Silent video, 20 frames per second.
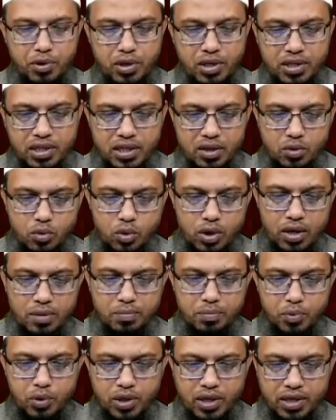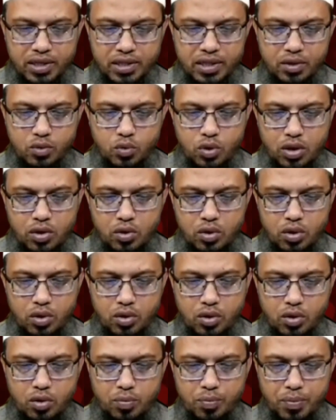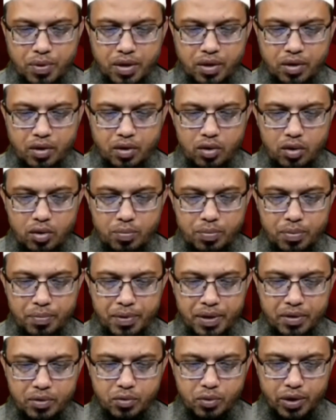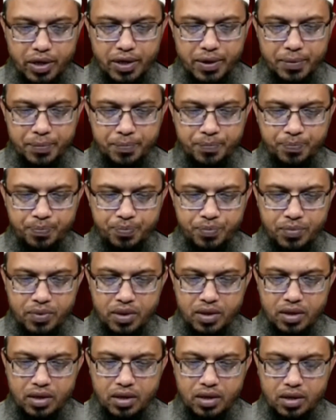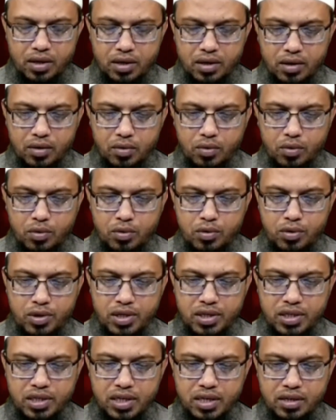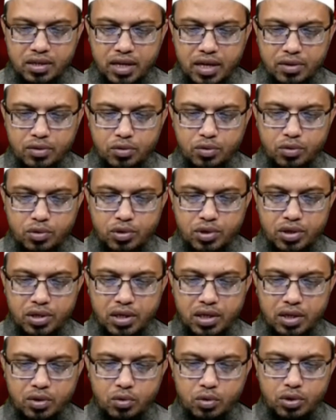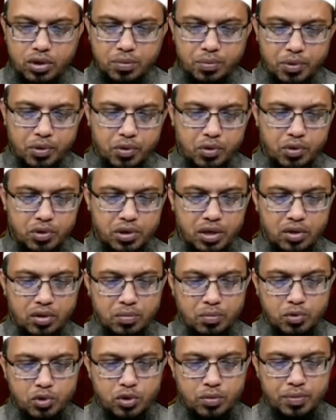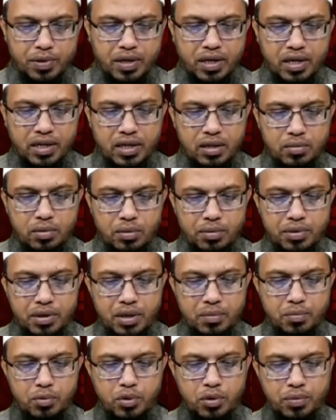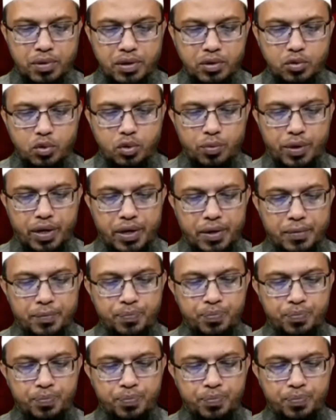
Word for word: বিভিন্ন দেশে কোরআন পুড়িয়েছে কোরআন অপমান করে অন্য দেশের দায়িত্বশীল কর্তৃপক্ষ সাধারণ মুসলমানরা কীভাবে তার প্রতিবাদ করবে